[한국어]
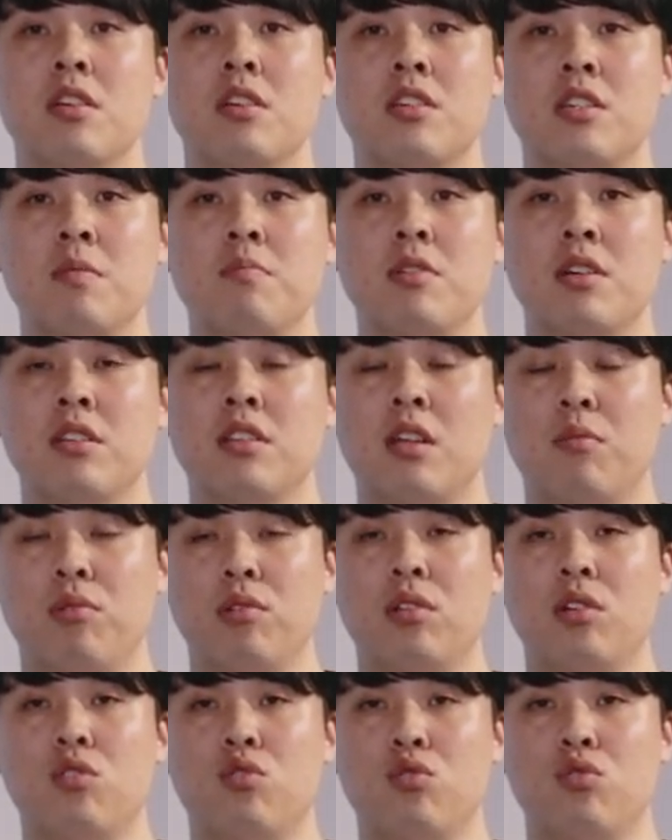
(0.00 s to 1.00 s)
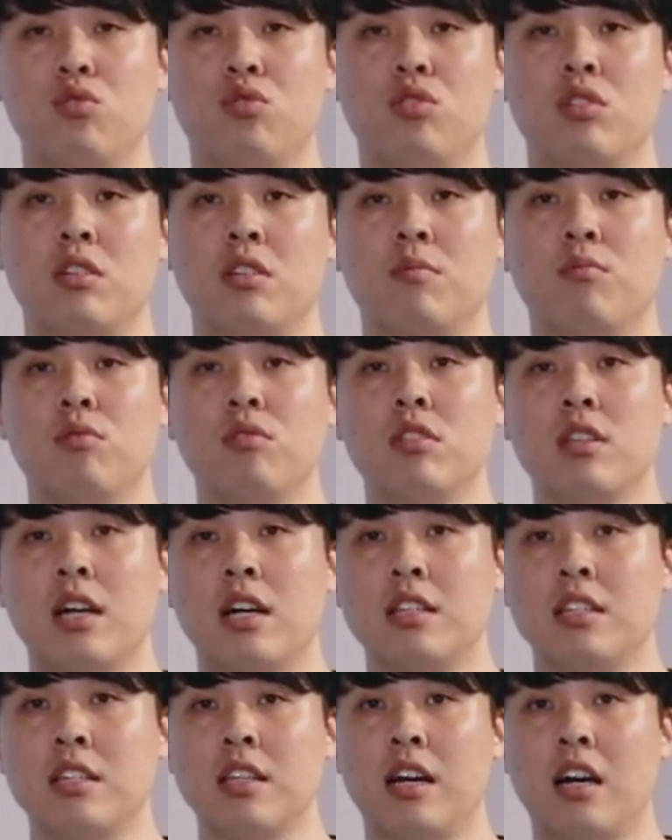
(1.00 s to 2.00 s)
2010년대부터 쭉 이제
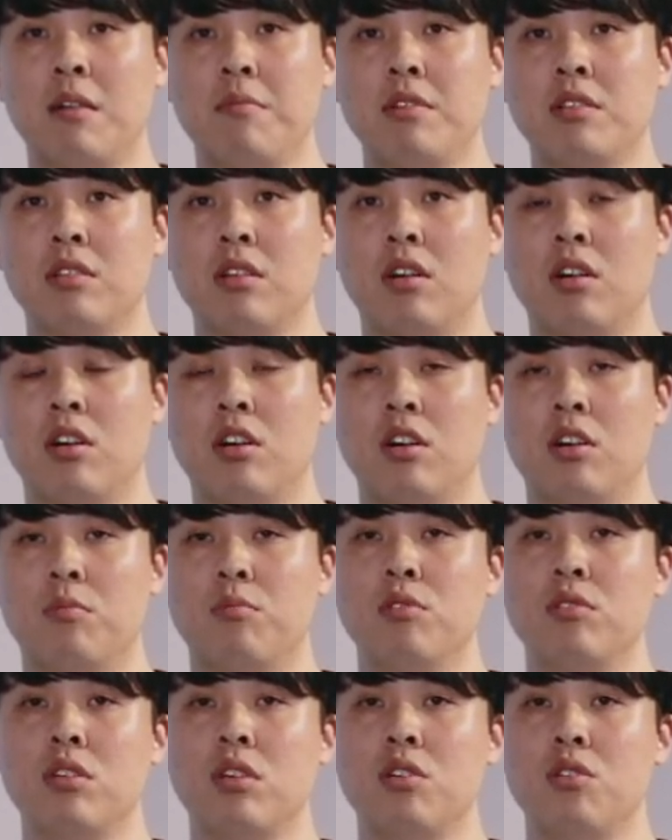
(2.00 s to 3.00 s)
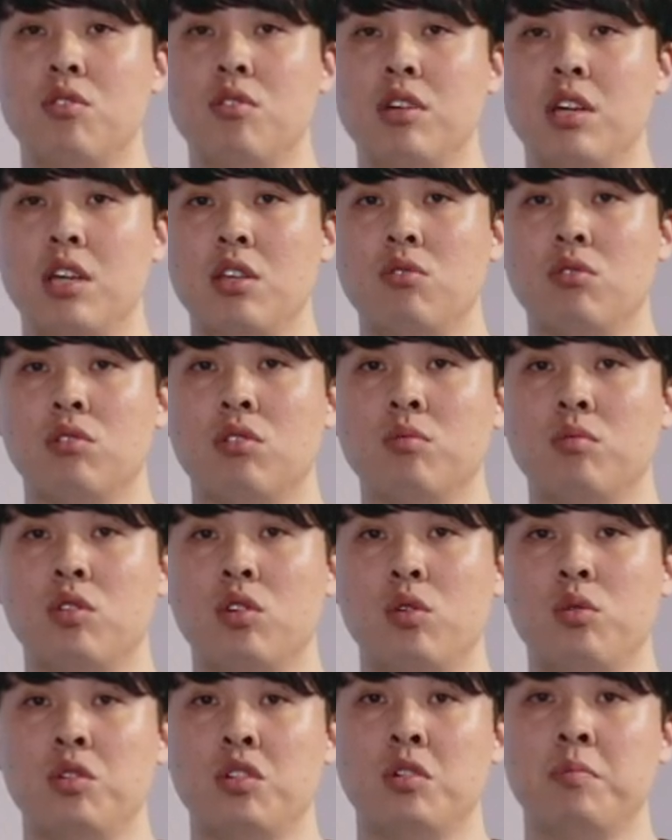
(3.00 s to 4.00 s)
문제가 지나가면서 문제 유형이 조금
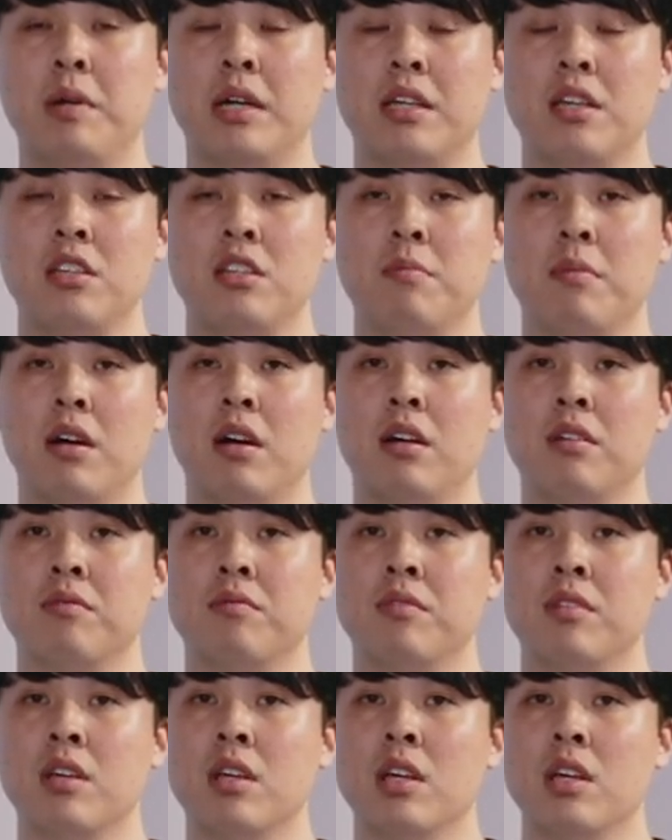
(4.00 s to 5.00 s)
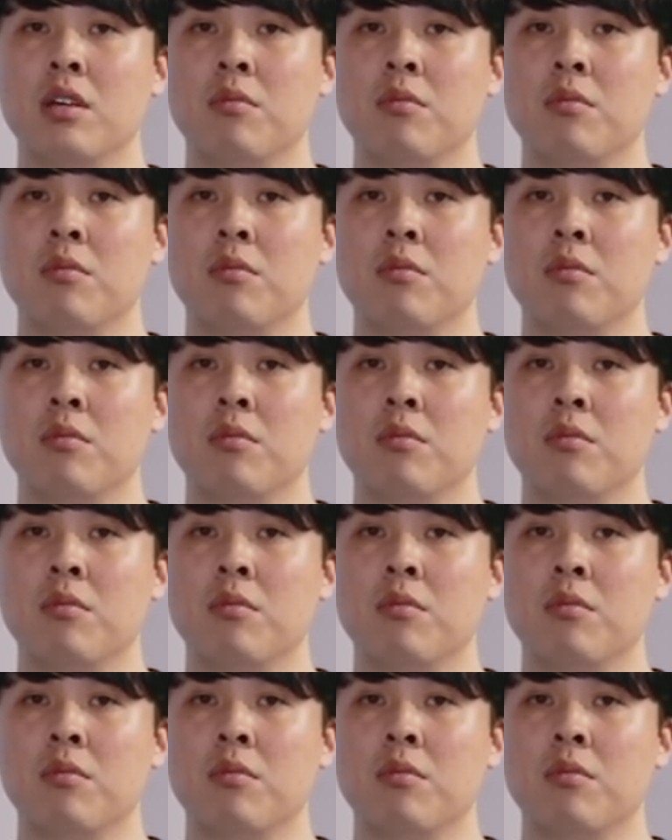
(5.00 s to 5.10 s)
조금씩은 바뀌지만